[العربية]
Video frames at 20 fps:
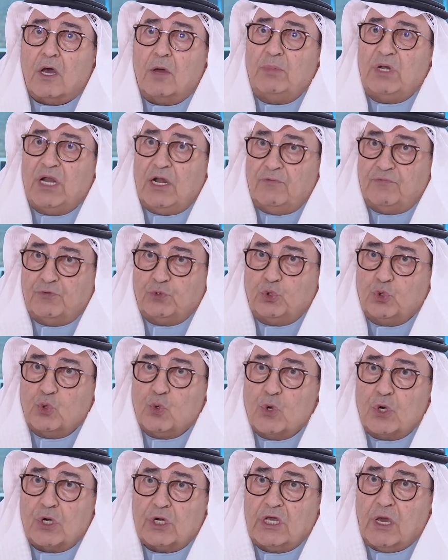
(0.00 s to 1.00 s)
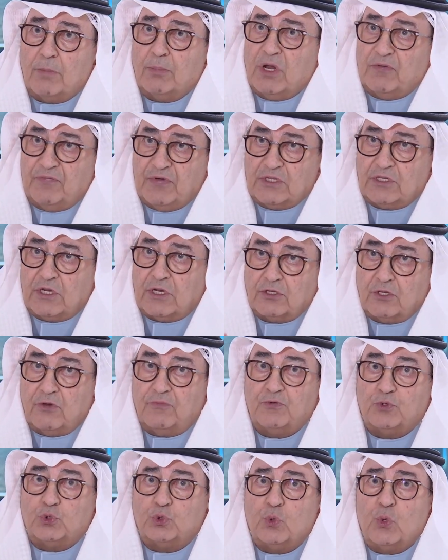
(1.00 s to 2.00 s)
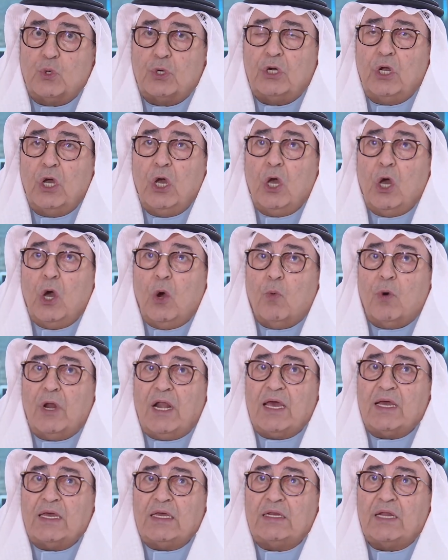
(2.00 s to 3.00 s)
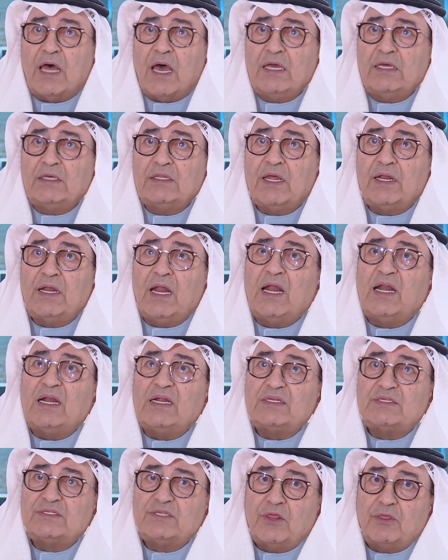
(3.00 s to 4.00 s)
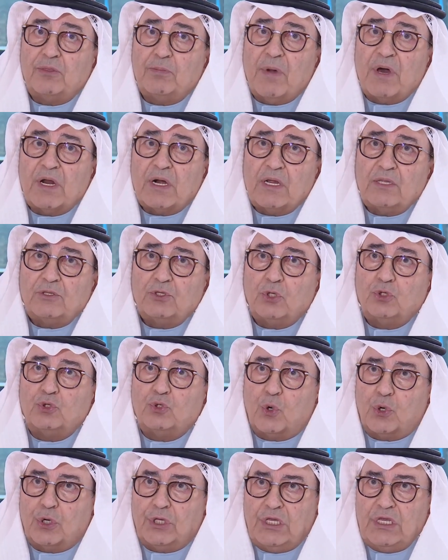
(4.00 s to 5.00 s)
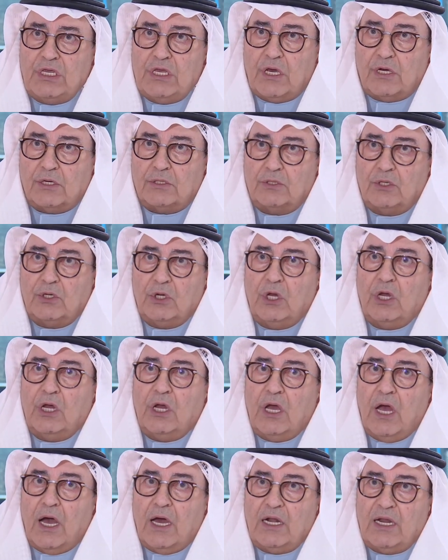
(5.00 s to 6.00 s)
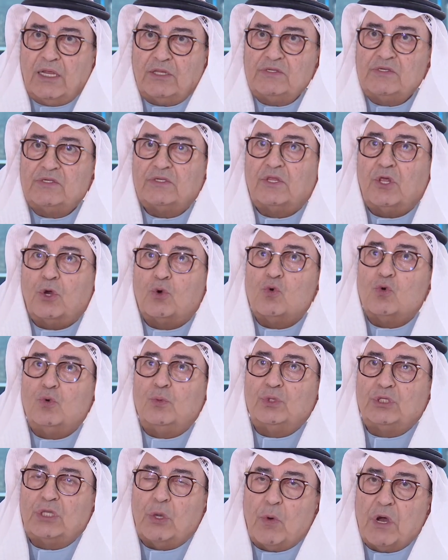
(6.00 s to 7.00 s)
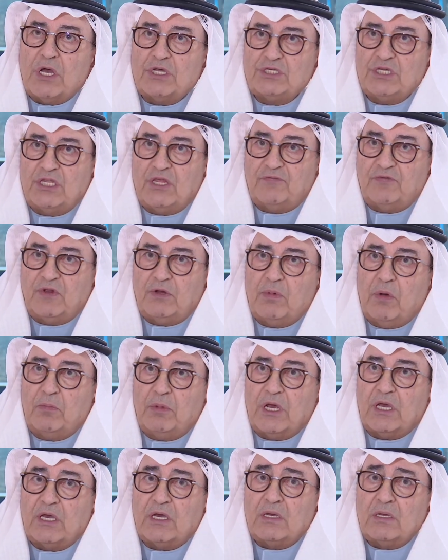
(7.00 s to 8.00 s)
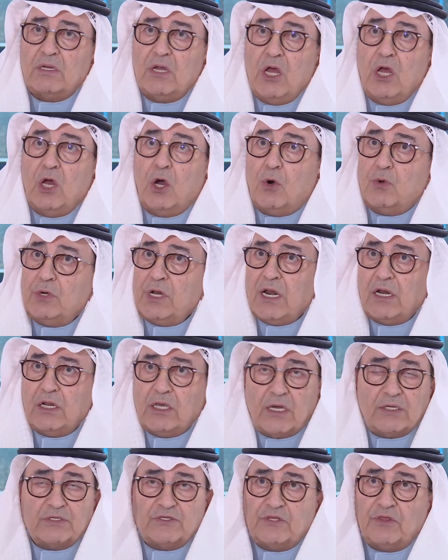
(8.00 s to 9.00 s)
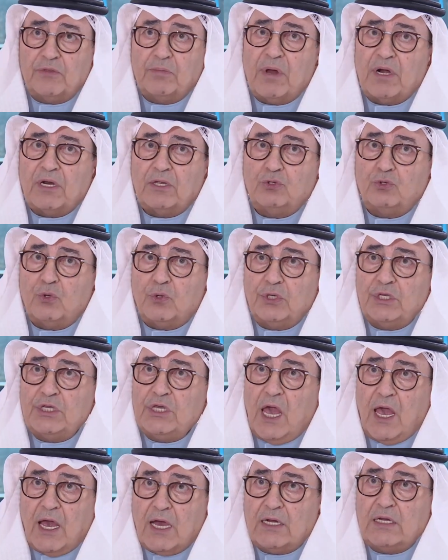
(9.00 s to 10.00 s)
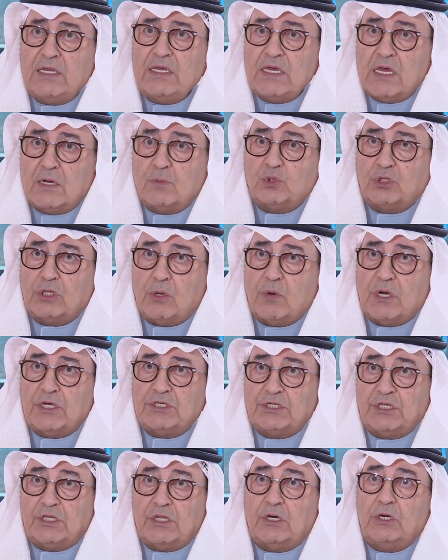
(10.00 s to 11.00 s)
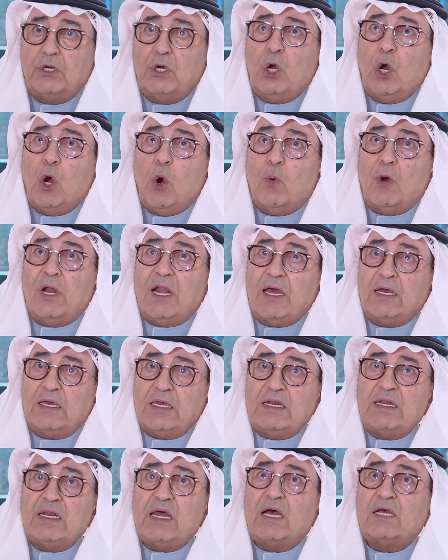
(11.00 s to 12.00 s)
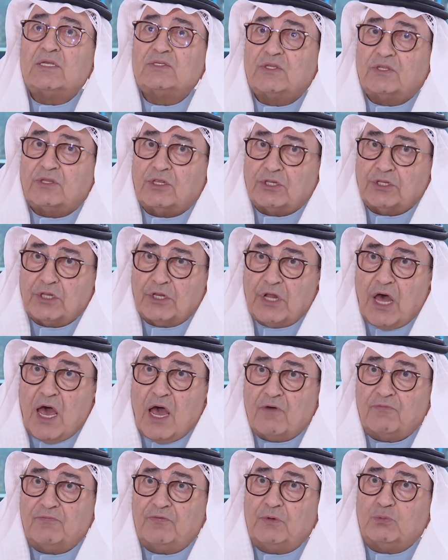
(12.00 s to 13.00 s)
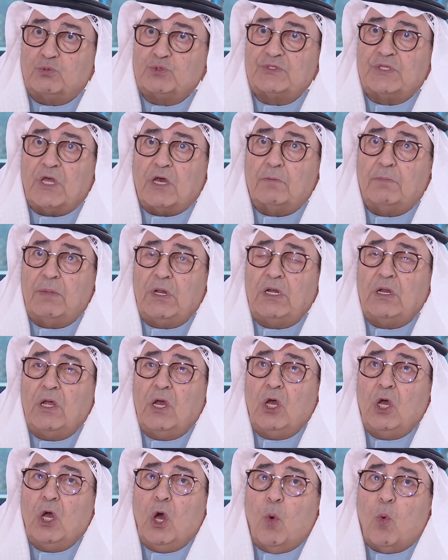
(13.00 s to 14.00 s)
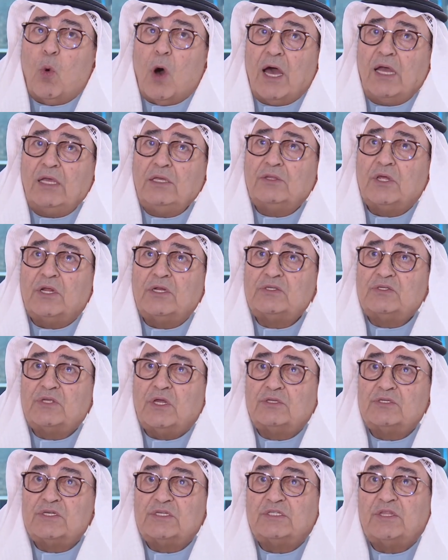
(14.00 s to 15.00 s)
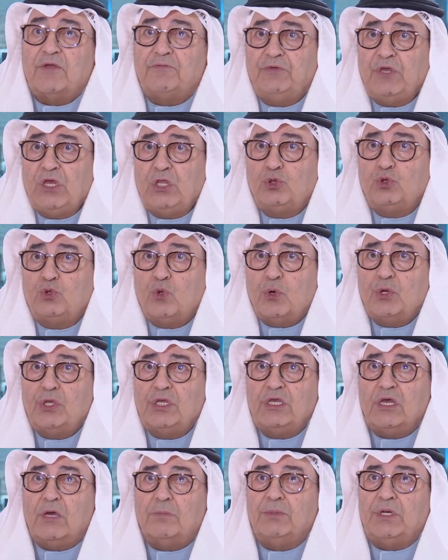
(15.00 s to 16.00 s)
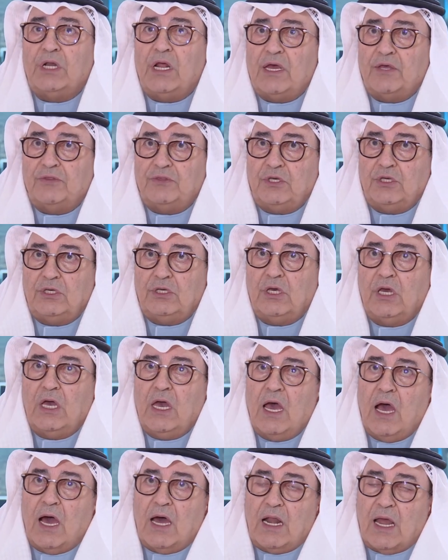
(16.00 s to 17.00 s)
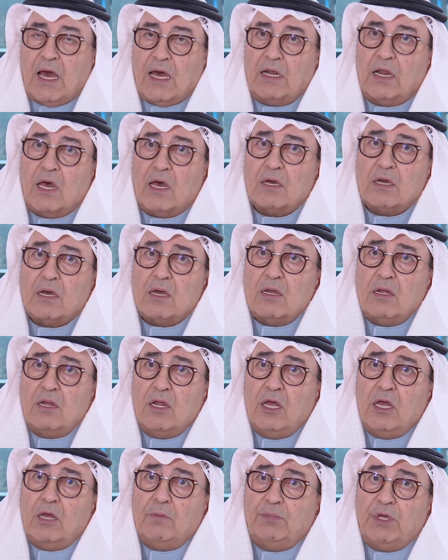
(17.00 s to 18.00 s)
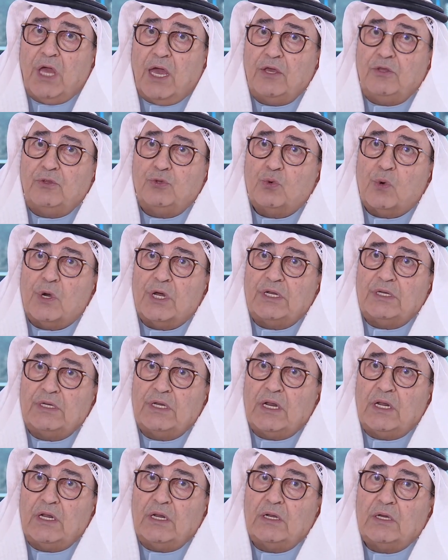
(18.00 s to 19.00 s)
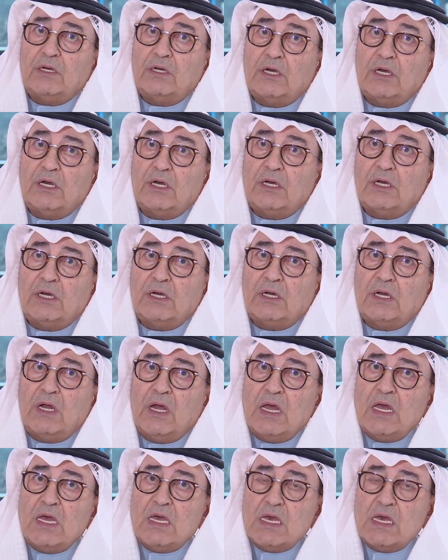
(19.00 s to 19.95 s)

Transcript: قبل الفتور قبل فتره الفتور ولكن ايضا الاستثمارات التركيه التي ستكون متواجدة في المملكة هنالك استثمارات تركية حاليا متواجدة ولكنها ستتضاعف في المستقبل وأيضا ستستفيد تركيا من هذه العلاقة بحيث أن آه،